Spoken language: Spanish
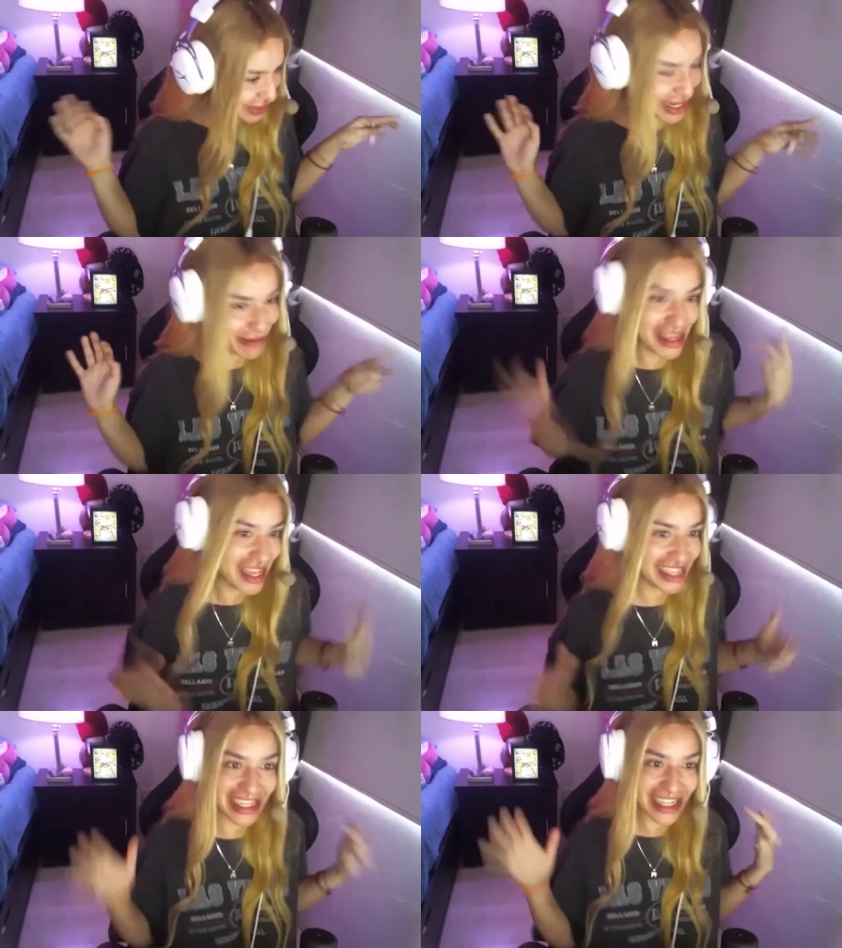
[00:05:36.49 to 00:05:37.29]
o sea, en la
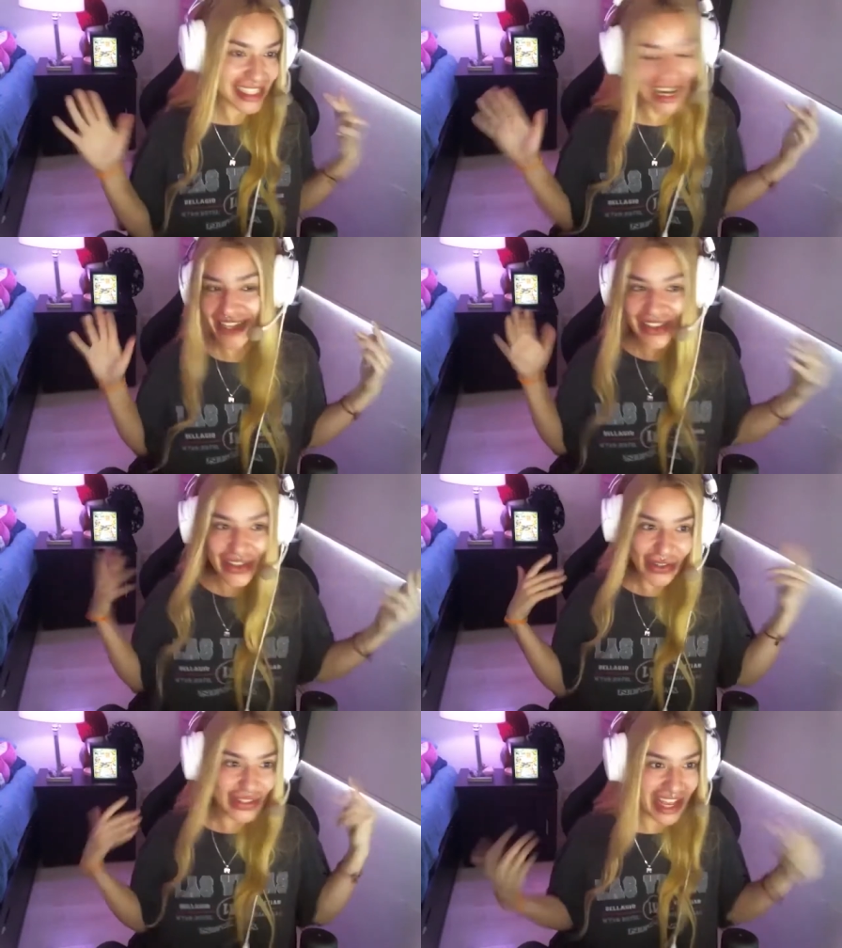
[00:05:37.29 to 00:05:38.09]
mañana se hacen las
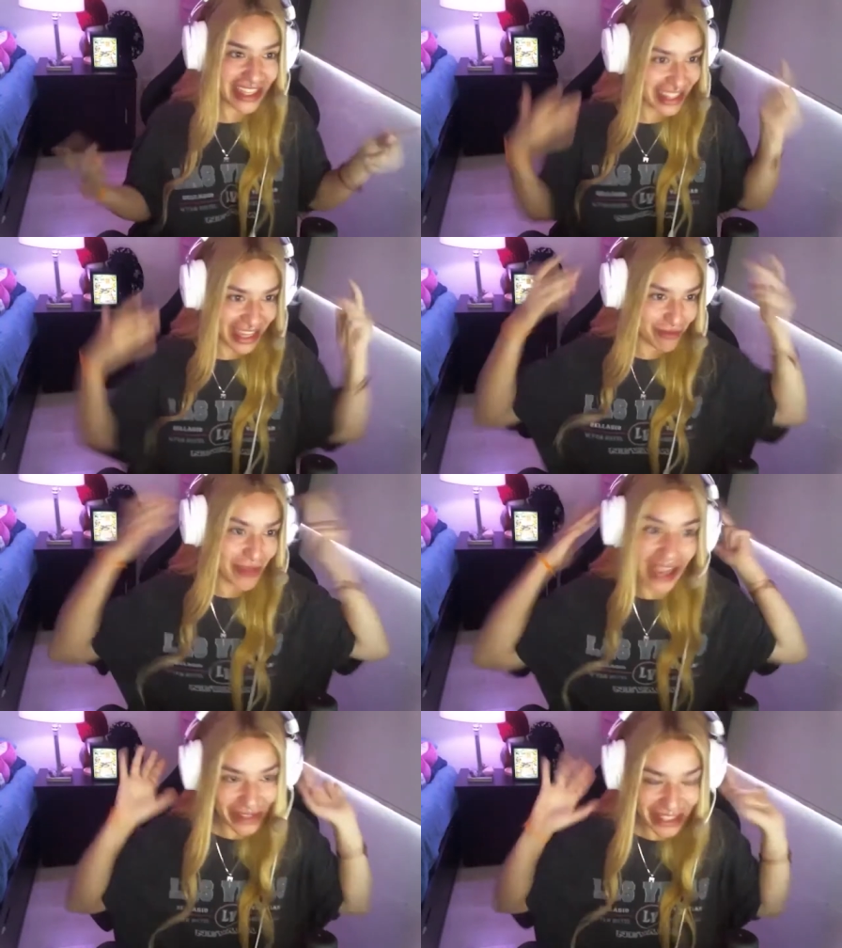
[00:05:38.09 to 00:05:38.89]
cosas y en
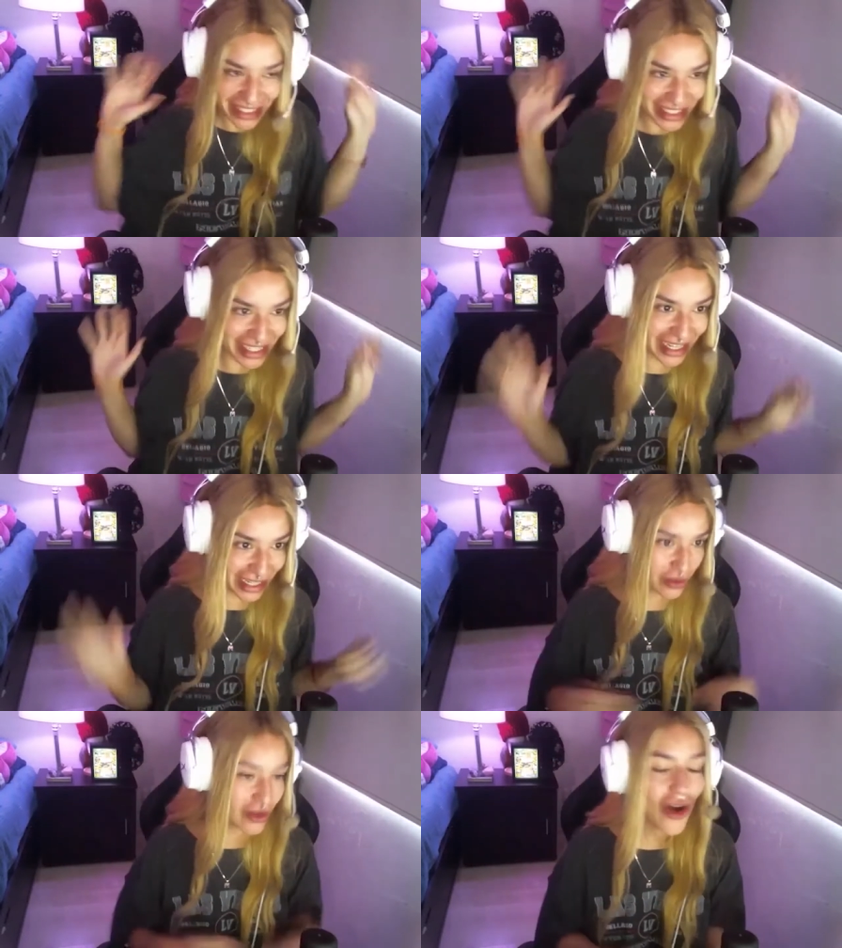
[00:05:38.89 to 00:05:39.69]
mi cabeza sí
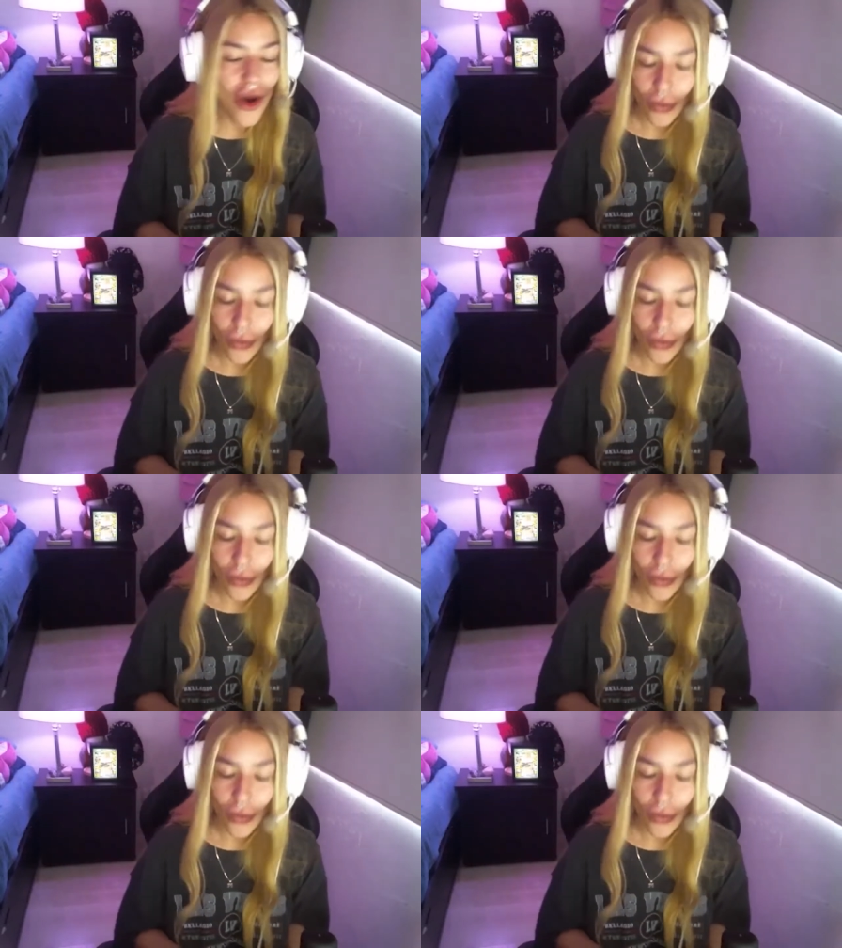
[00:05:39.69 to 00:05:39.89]
era, ¿no?